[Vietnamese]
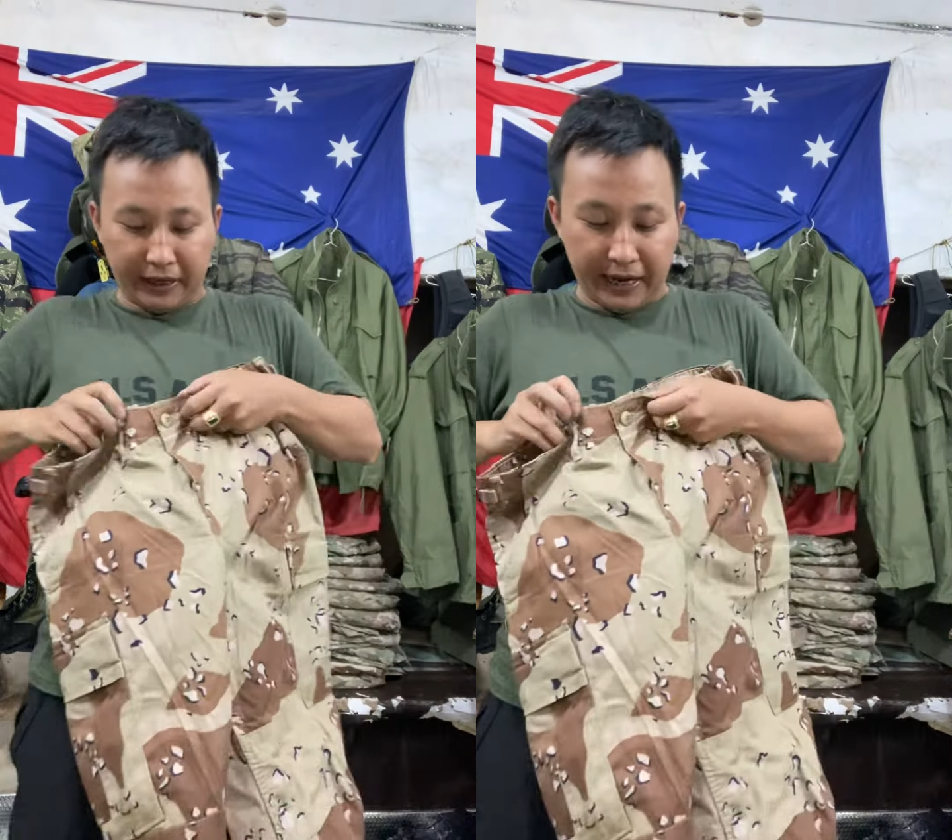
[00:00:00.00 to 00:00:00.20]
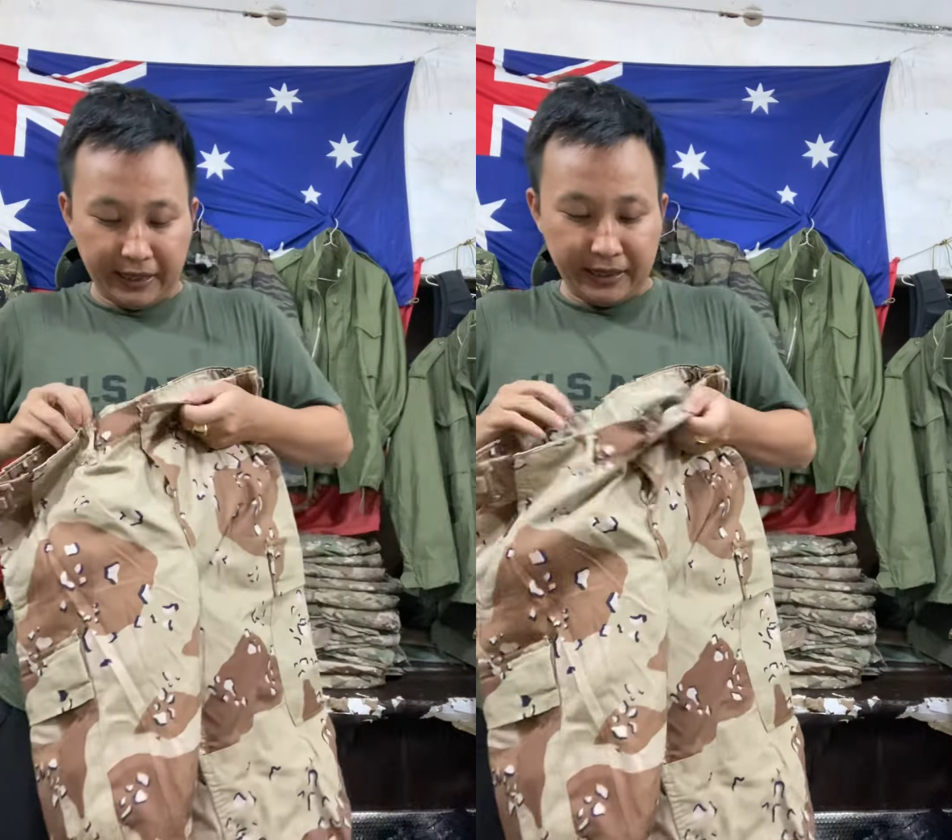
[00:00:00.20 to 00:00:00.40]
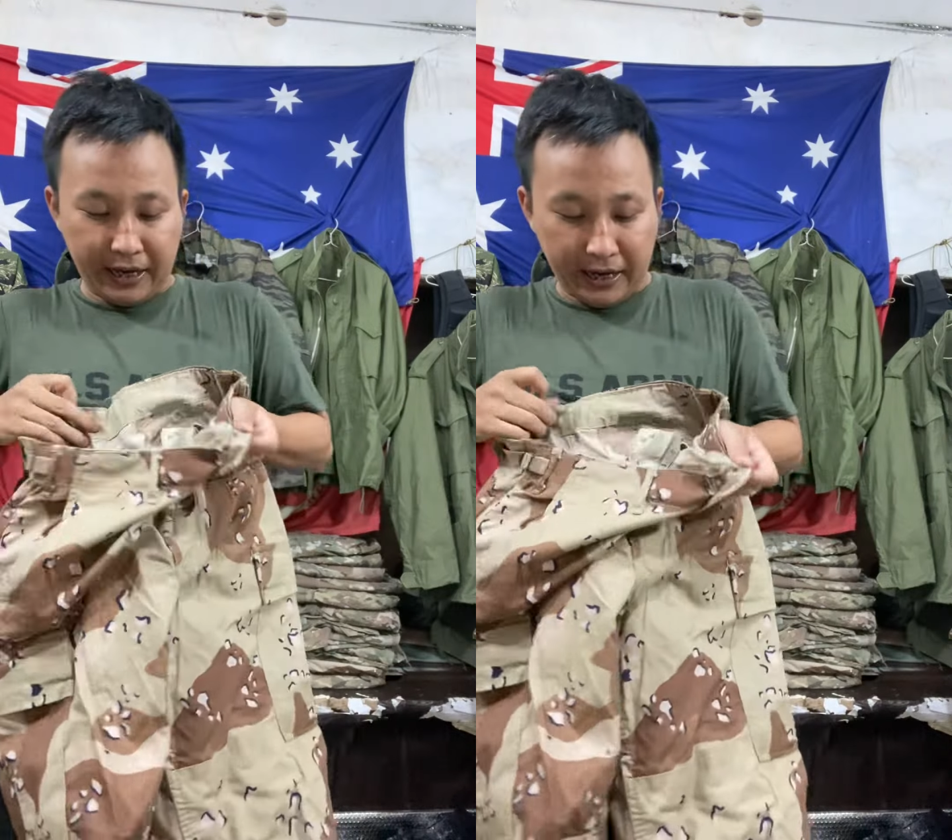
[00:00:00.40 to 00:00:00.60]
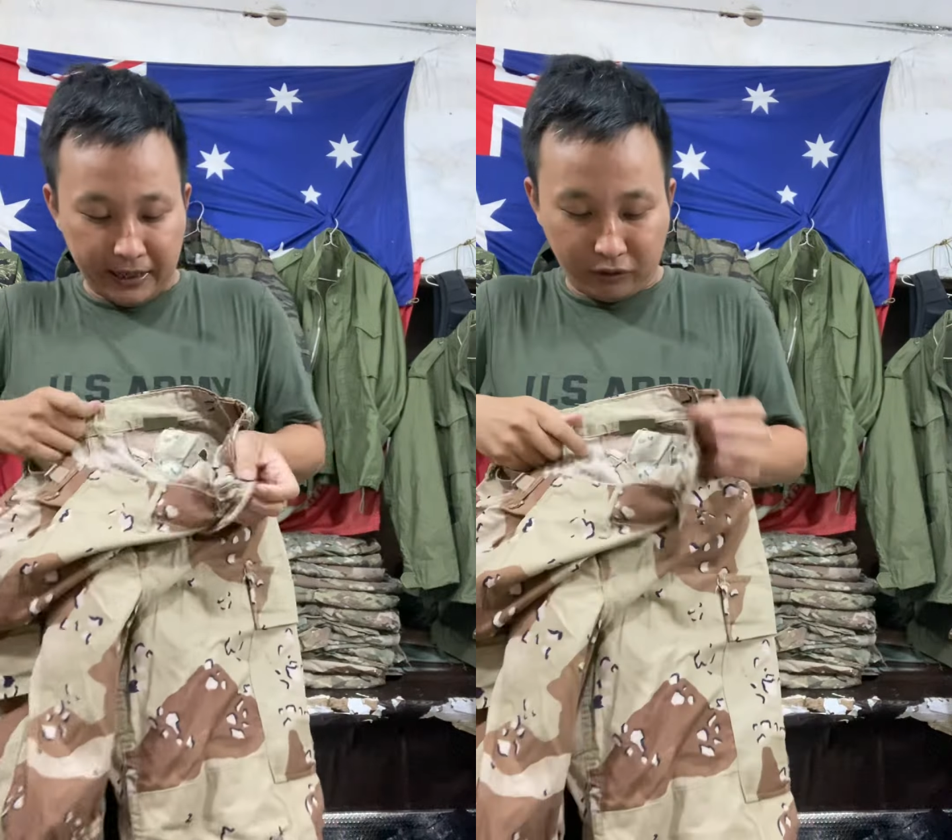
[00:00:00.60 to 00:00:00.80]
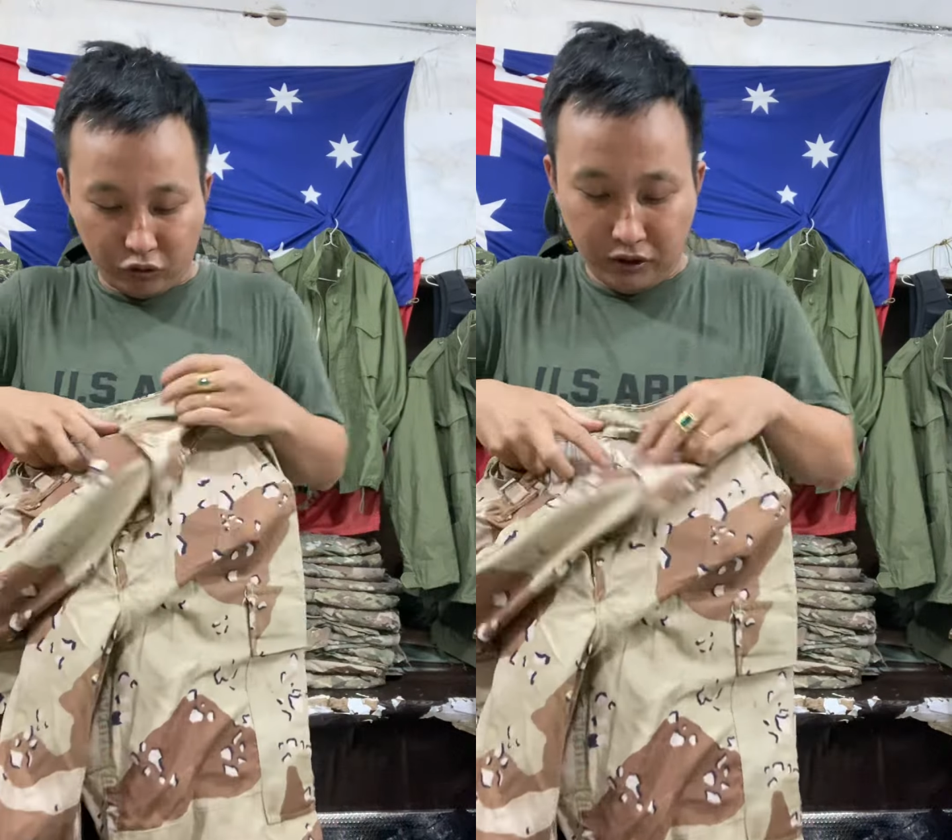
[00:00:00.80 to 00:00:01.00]
đá nha, hàng
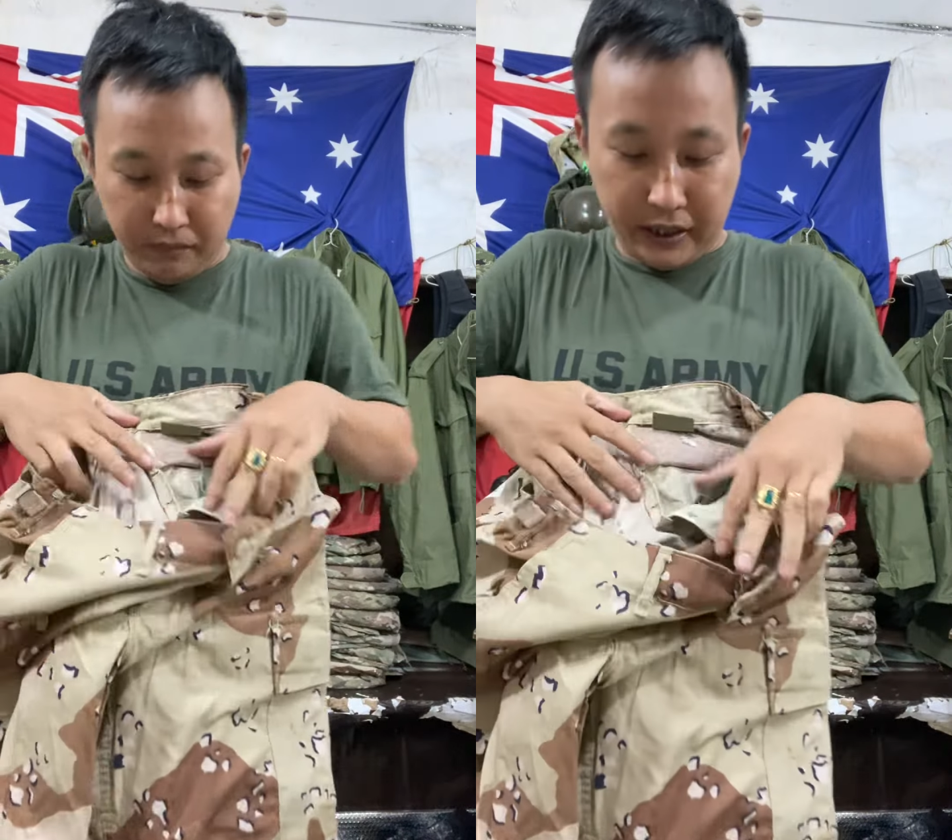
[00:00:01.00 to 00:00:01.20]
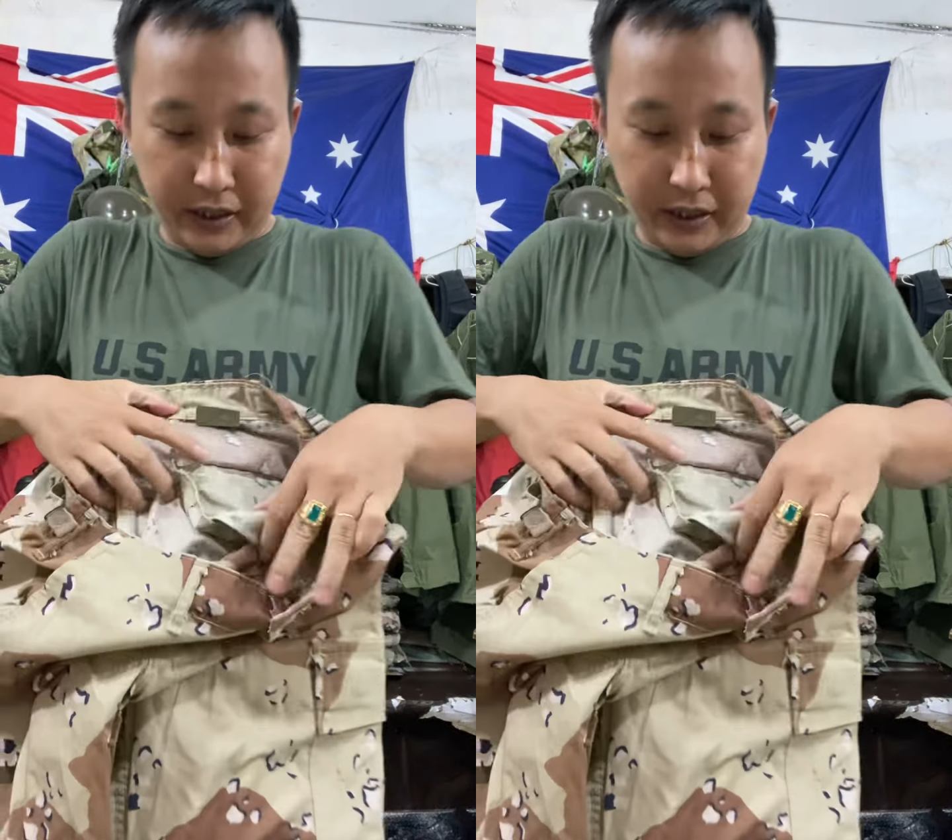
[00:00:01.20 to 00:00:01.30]
chuẩn Mỹ